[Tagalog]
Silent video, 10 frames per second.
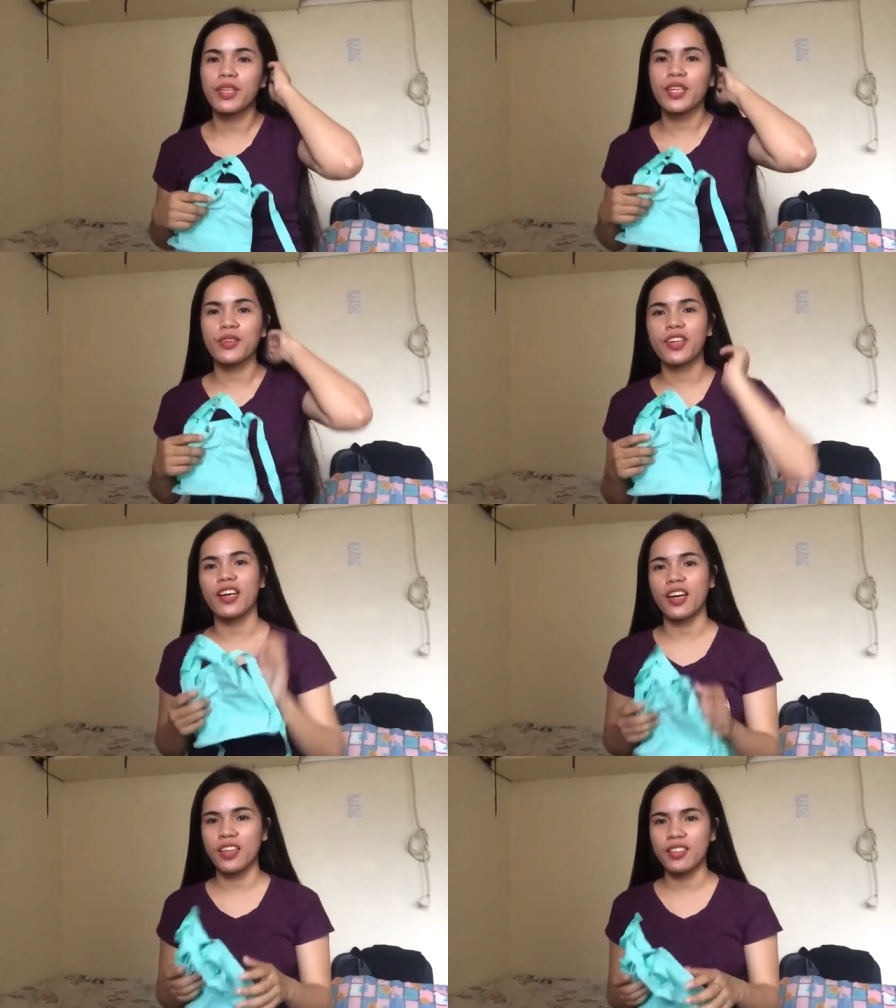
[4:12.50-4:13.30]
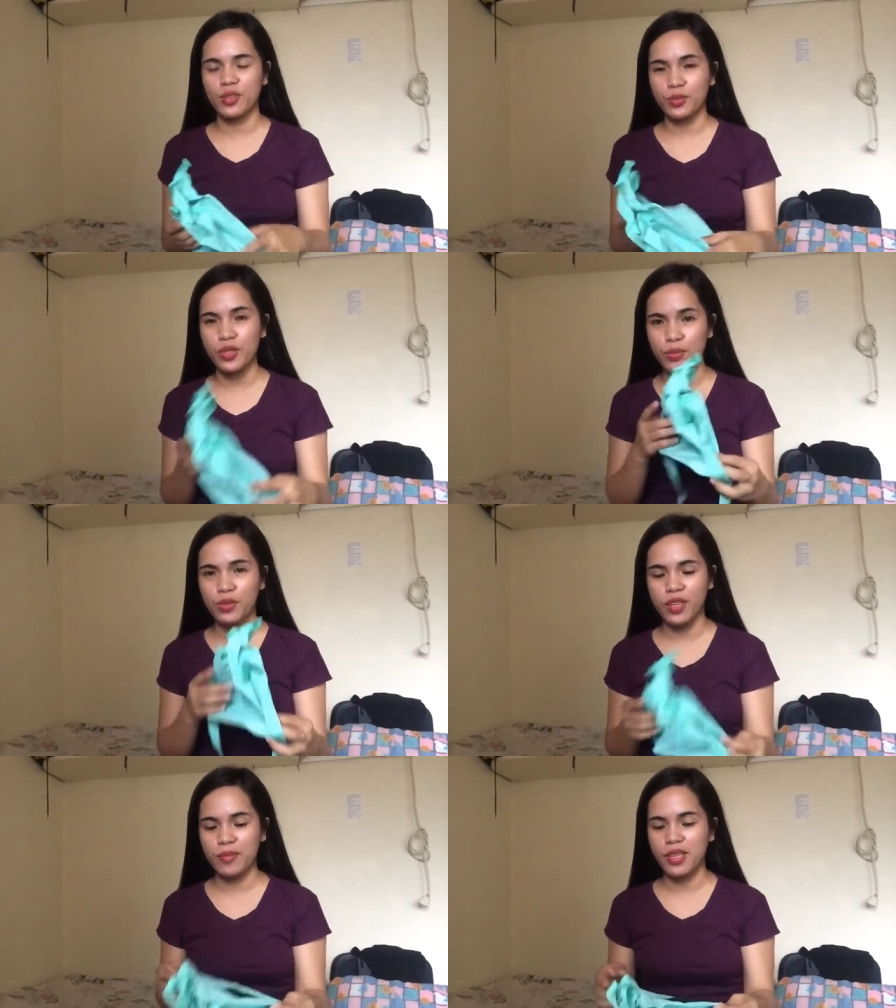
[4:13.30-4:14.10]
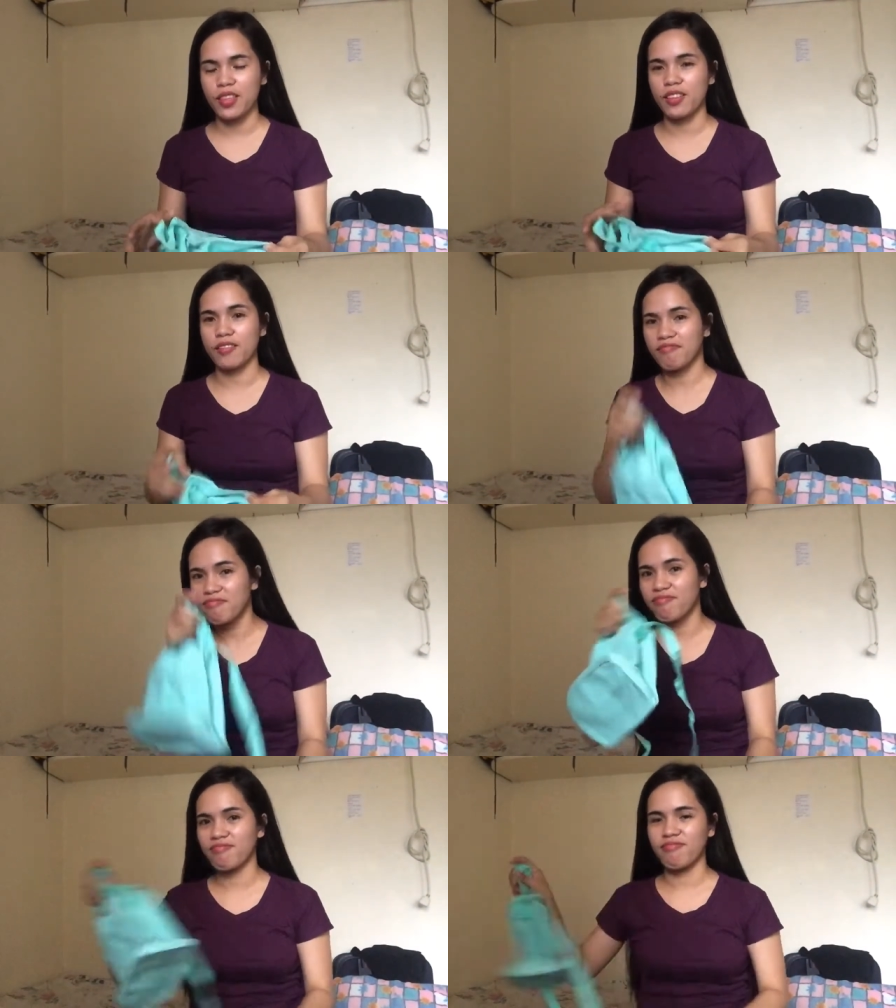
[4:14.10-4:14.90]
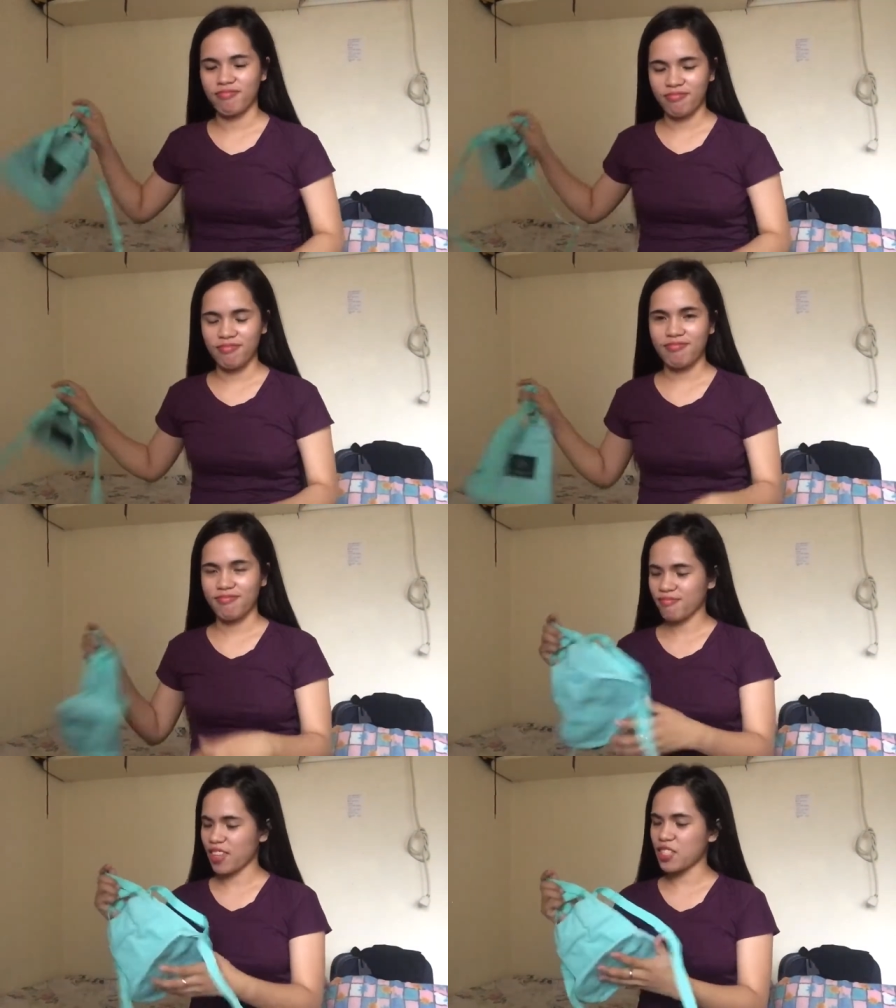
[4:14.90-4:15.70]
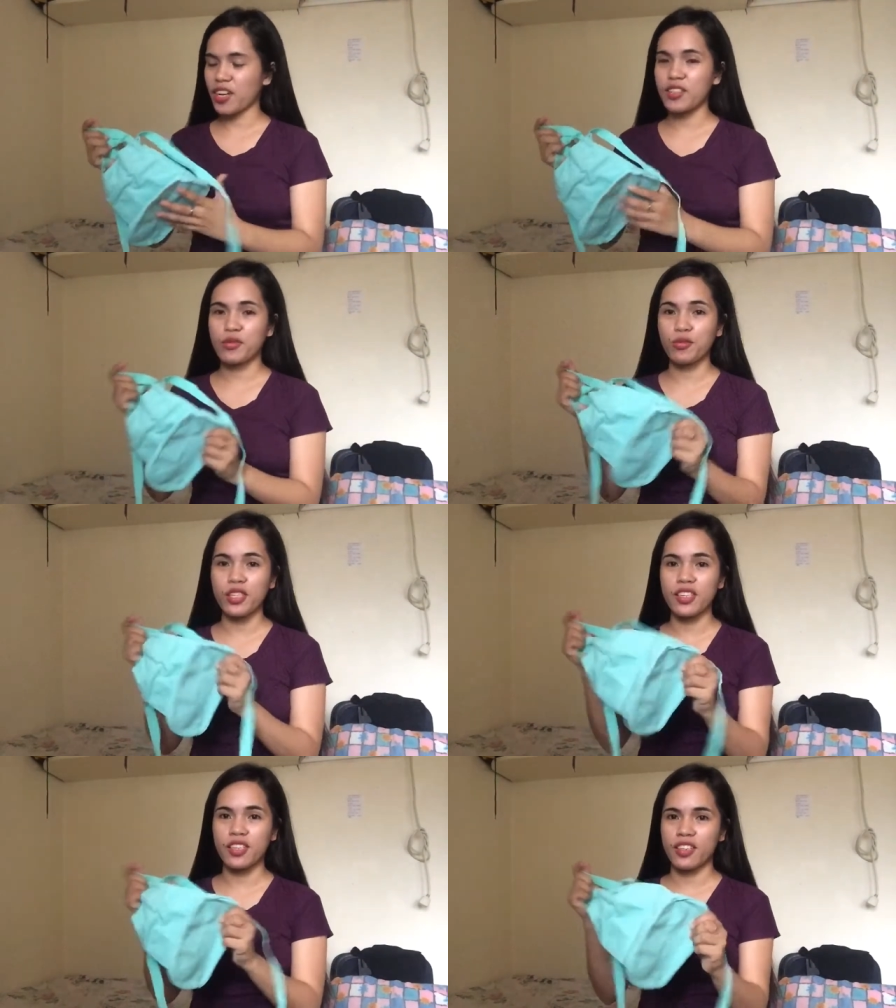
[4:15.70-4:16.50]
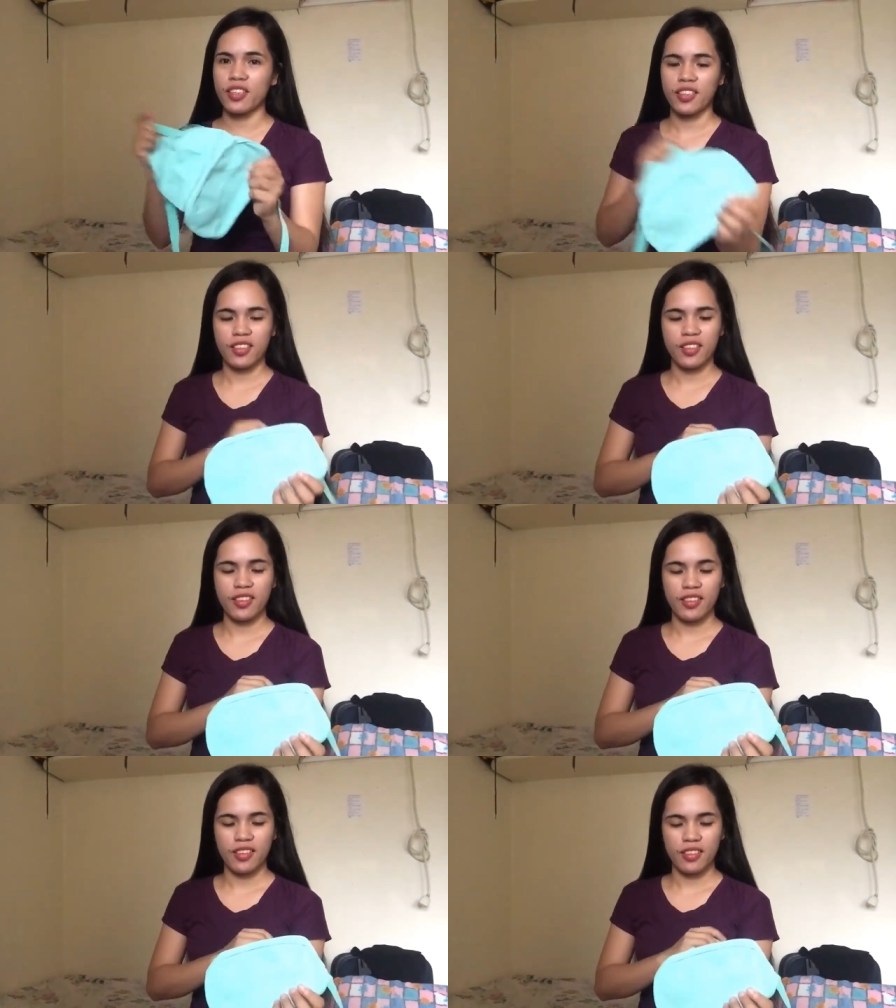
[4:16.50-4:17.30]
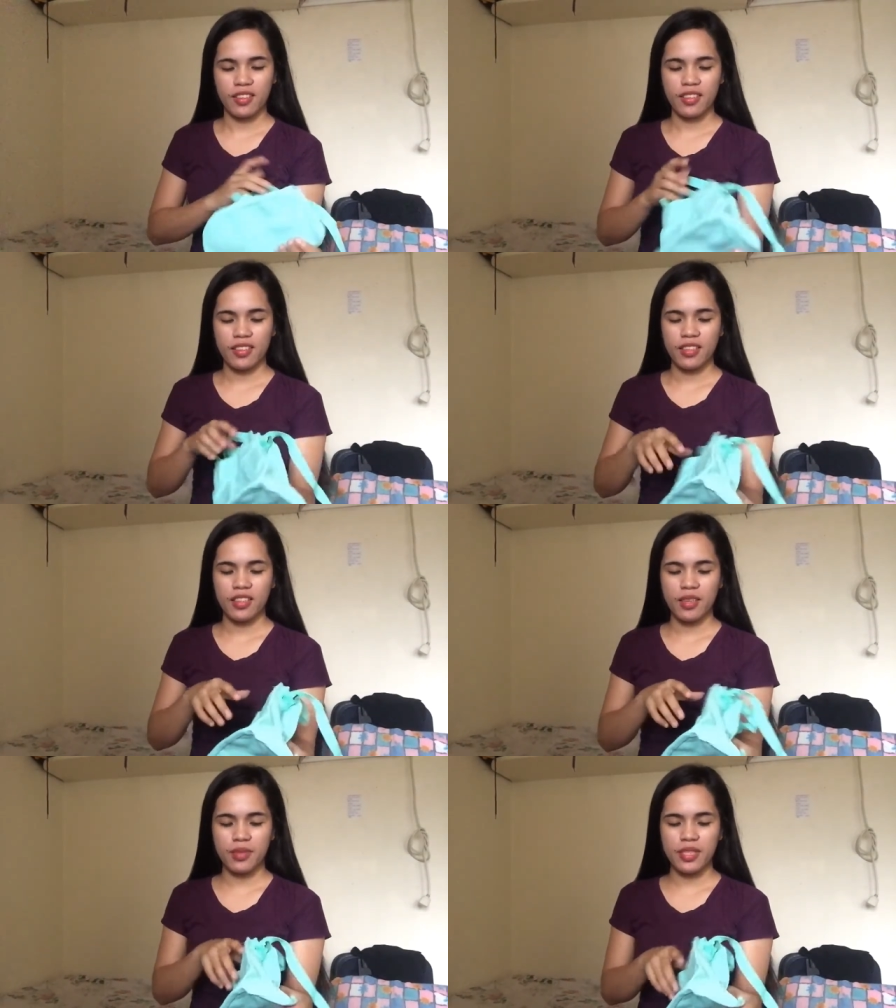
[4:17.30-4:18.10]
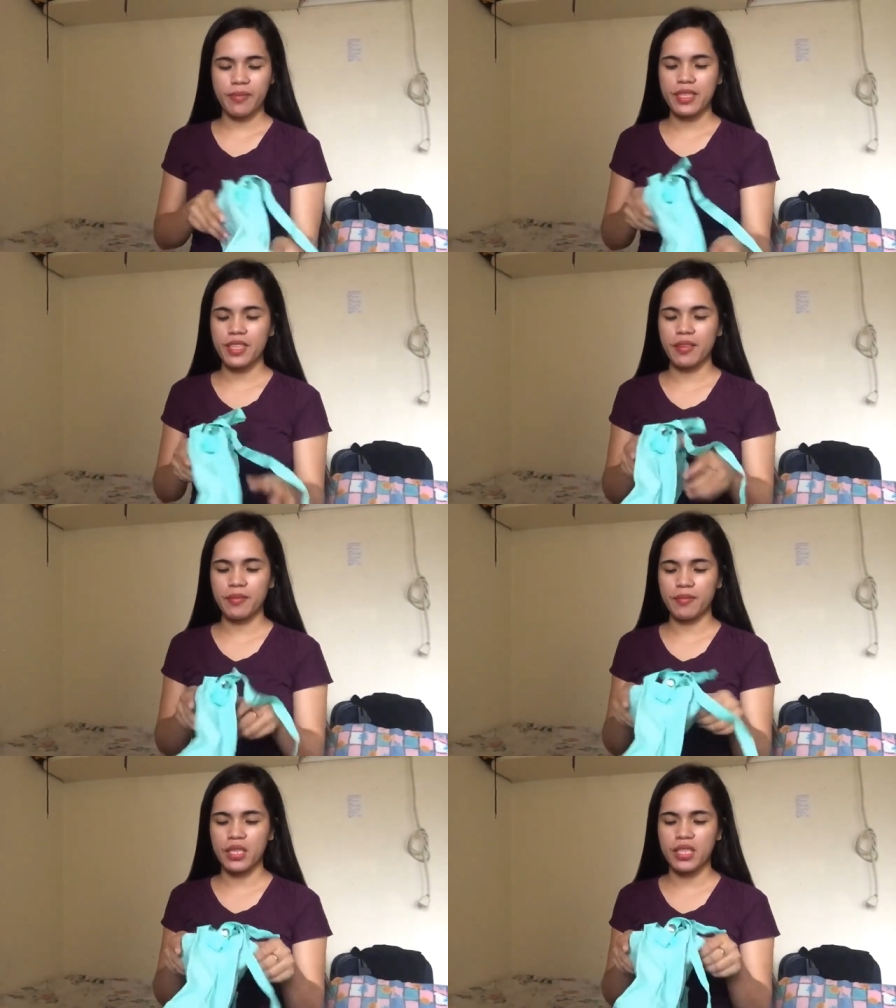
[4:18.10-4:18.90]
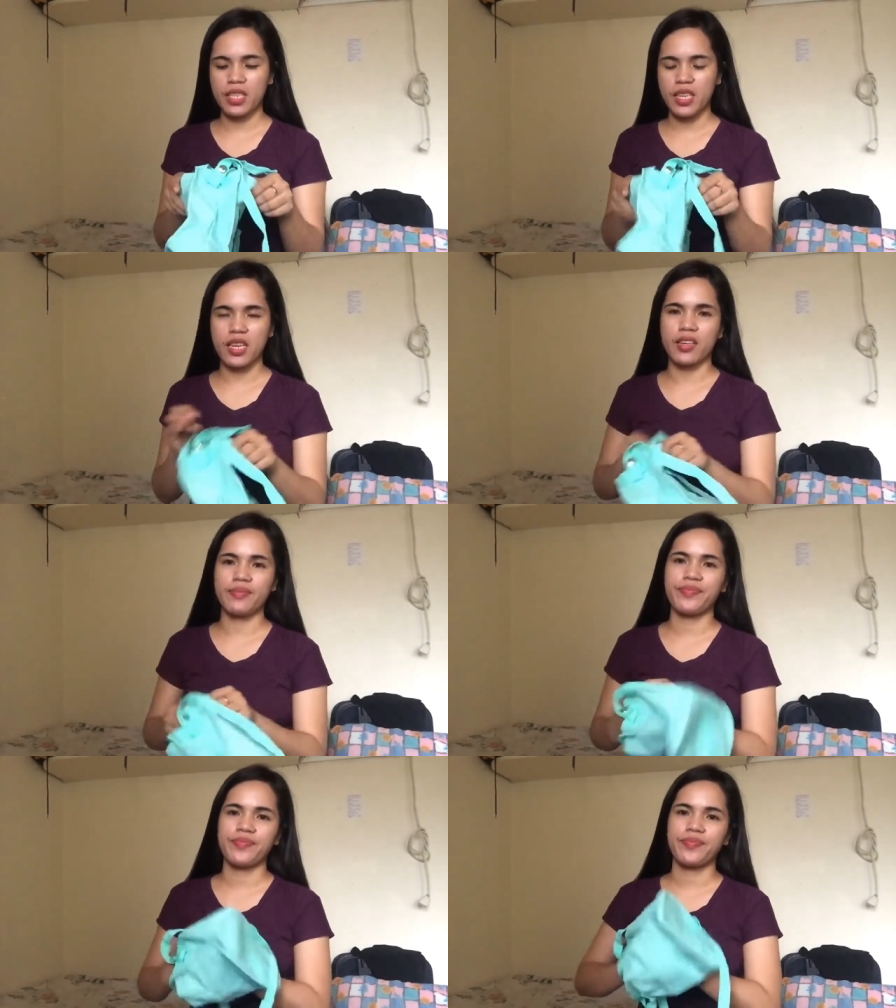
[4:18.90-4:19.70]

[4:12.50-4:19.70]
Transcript: manicure ka, so, pwede mo to gamitin. At saka, solid ah. Hindi basta bastang masisira.